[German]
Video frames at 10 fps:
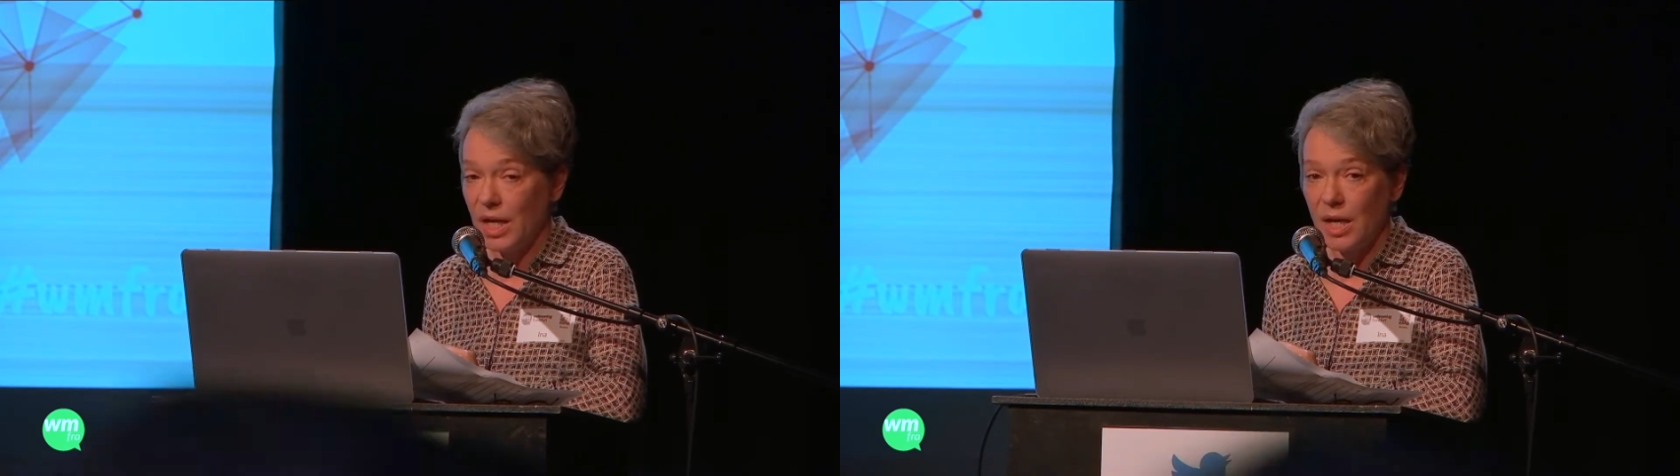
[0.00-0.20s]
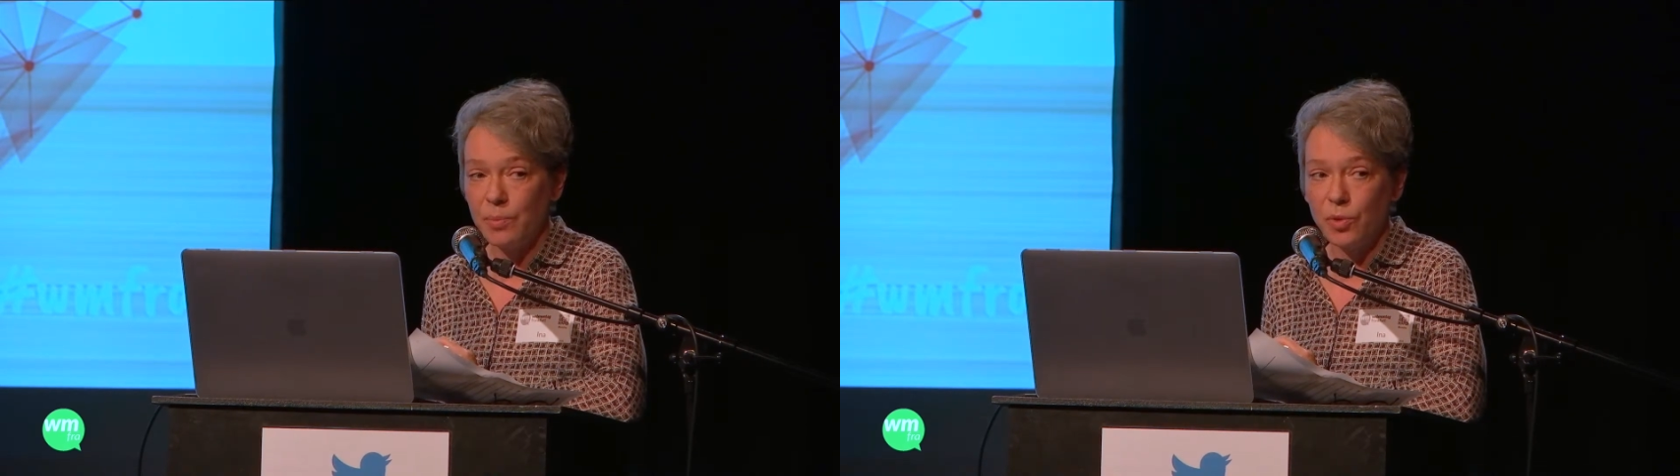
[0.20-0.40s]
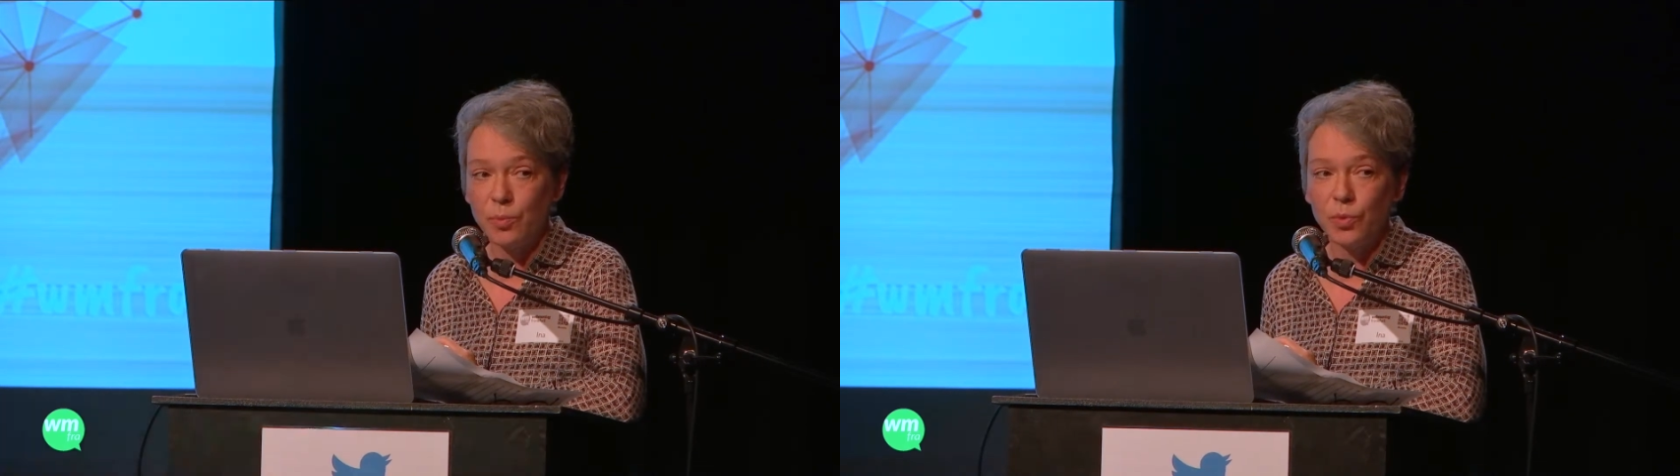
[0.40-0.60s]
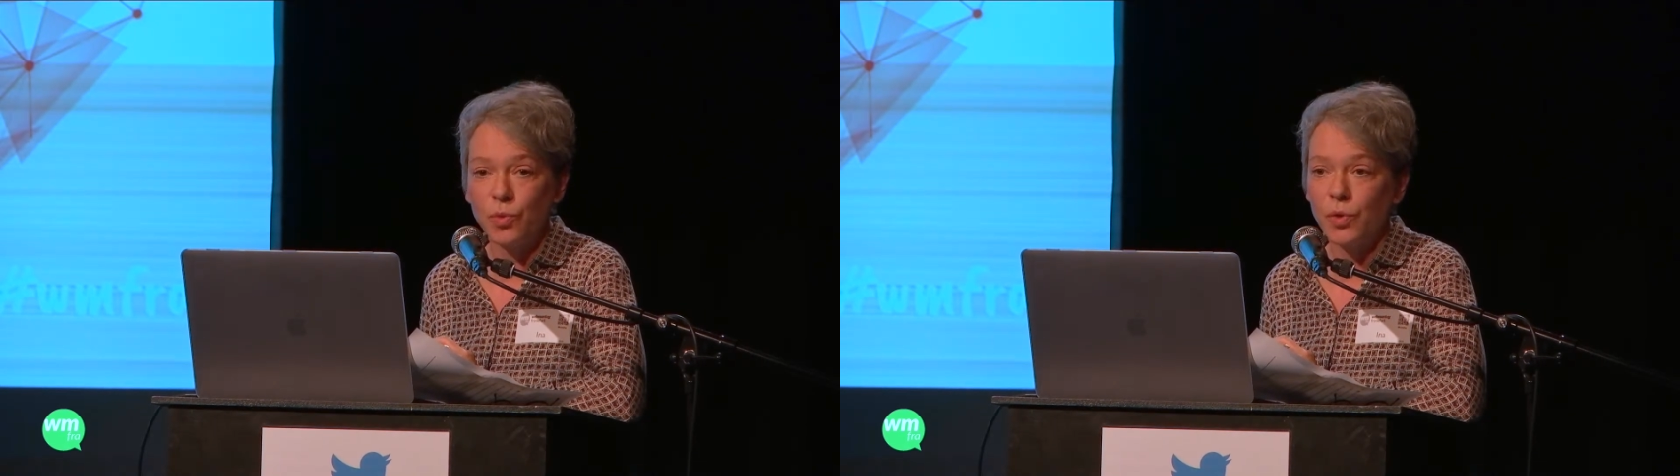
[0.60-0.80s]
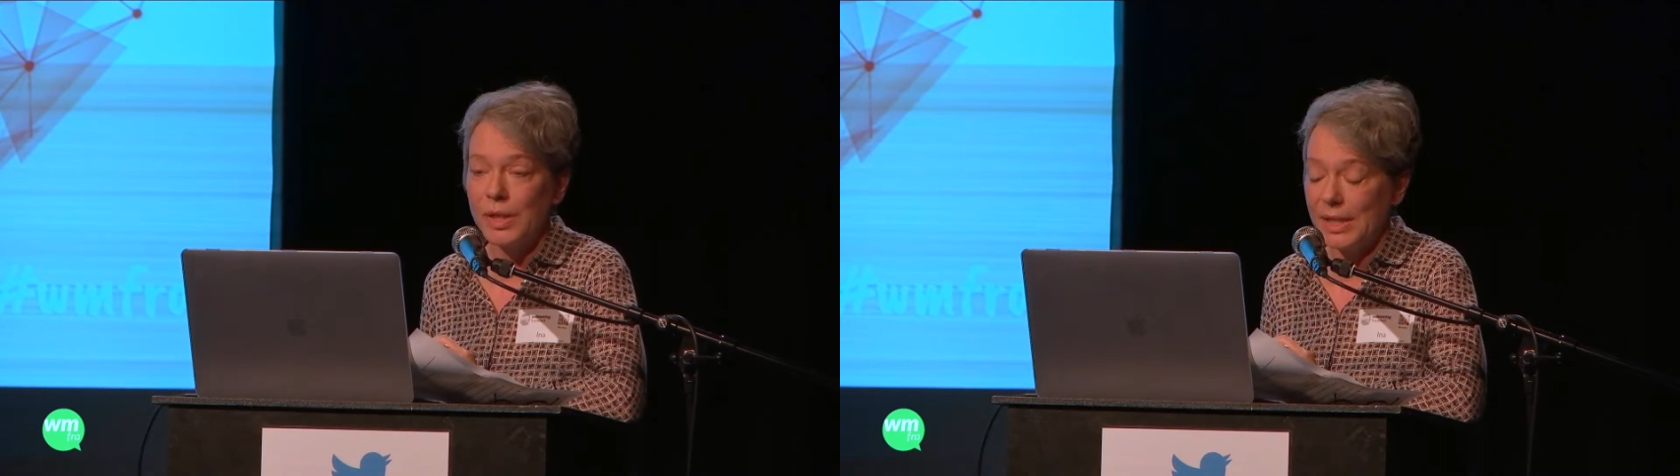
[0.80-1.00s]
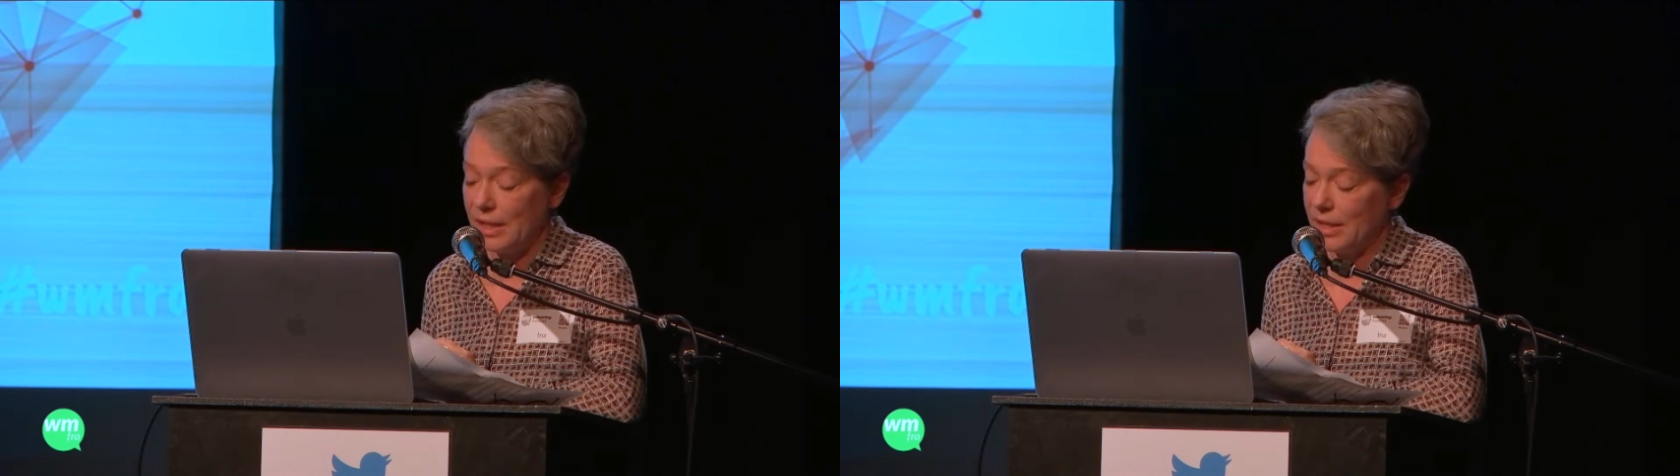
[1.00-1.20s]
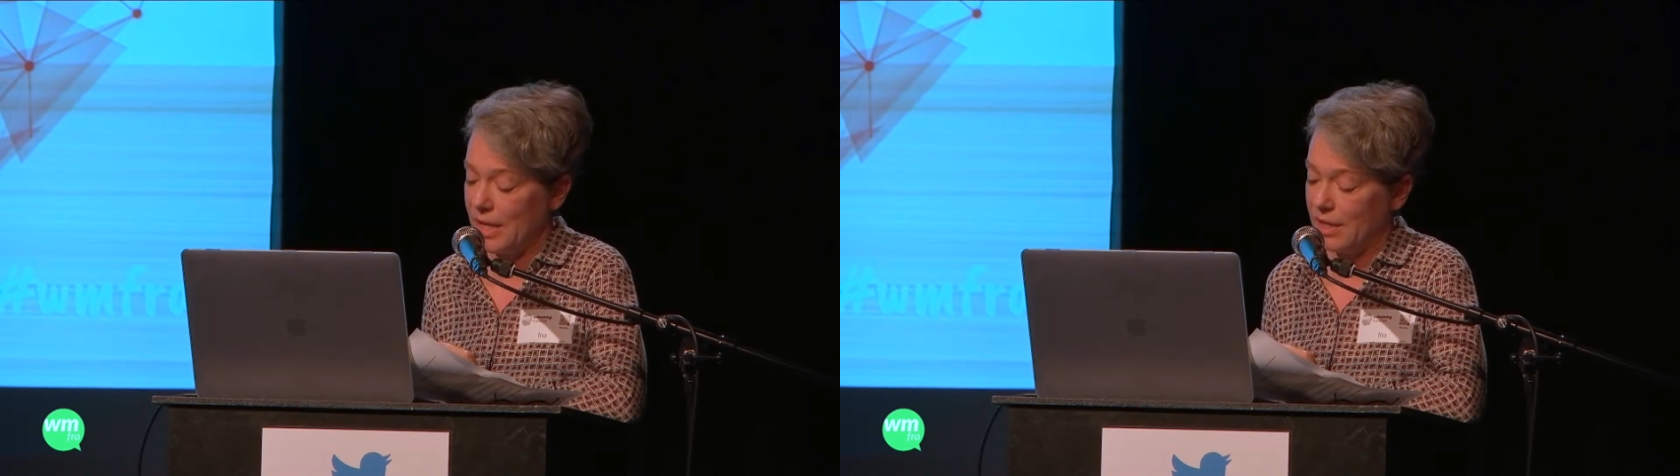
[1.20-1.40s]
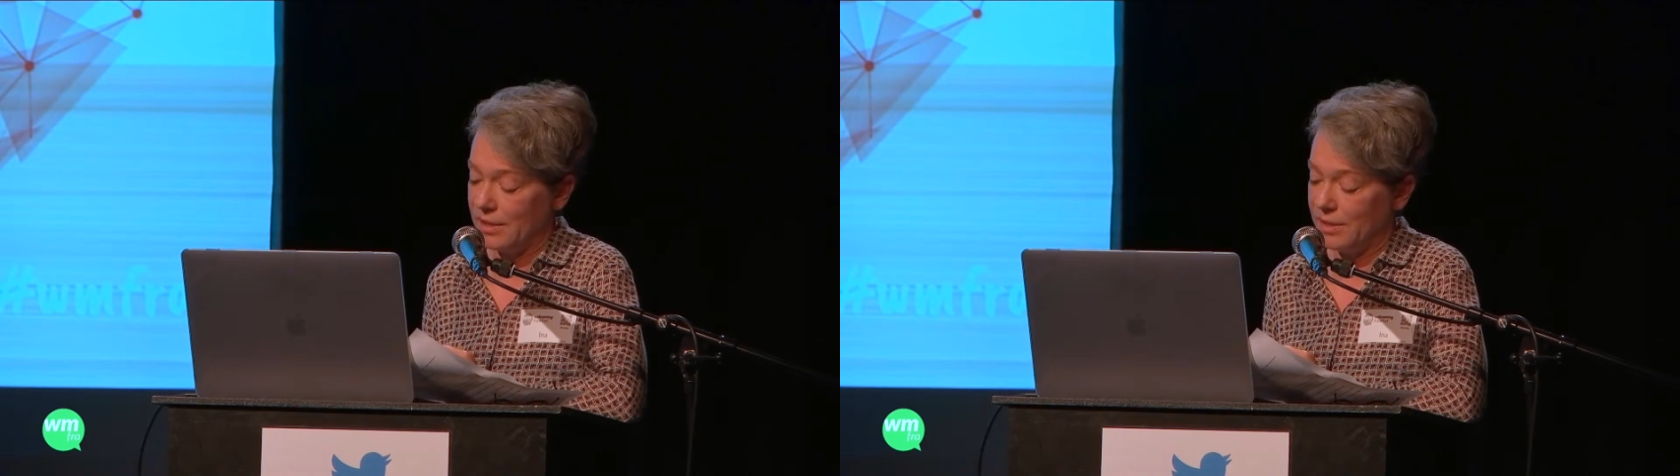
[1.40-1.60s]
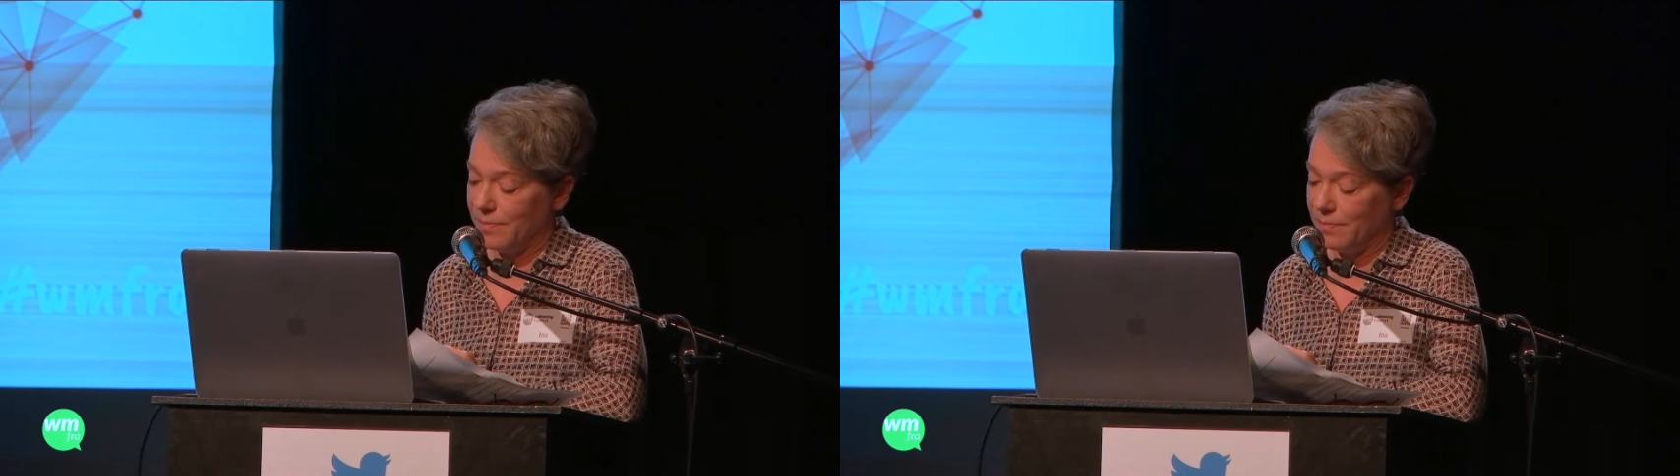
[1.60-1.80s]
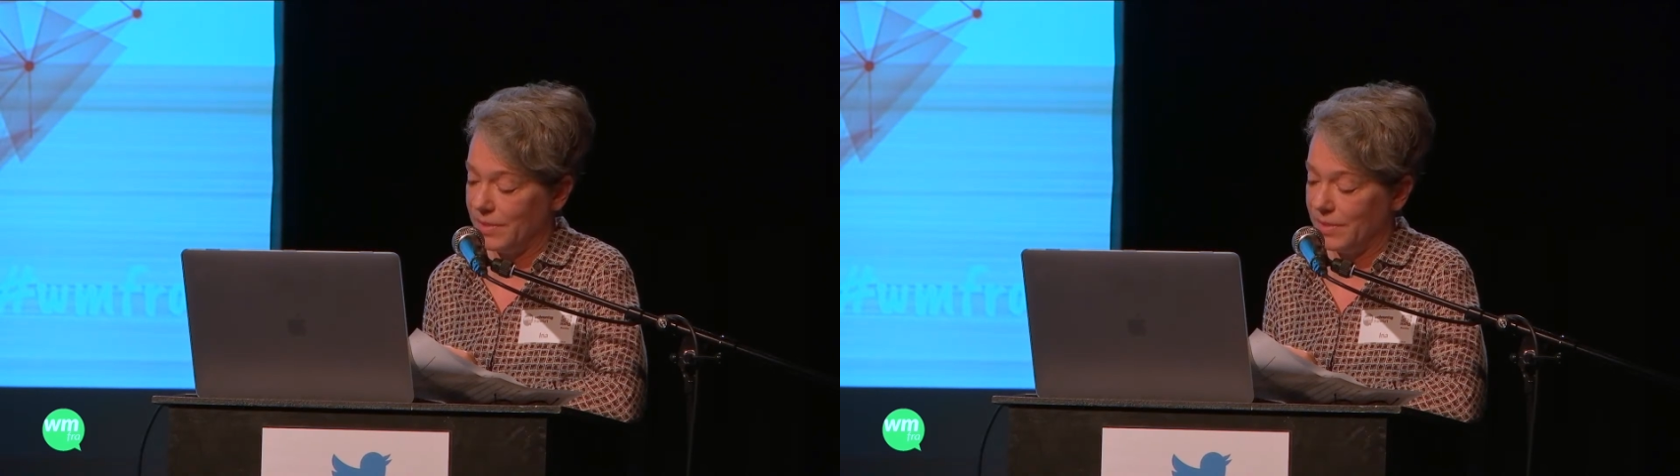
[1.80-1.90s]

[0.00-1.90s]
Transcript: Apropos langer Atem.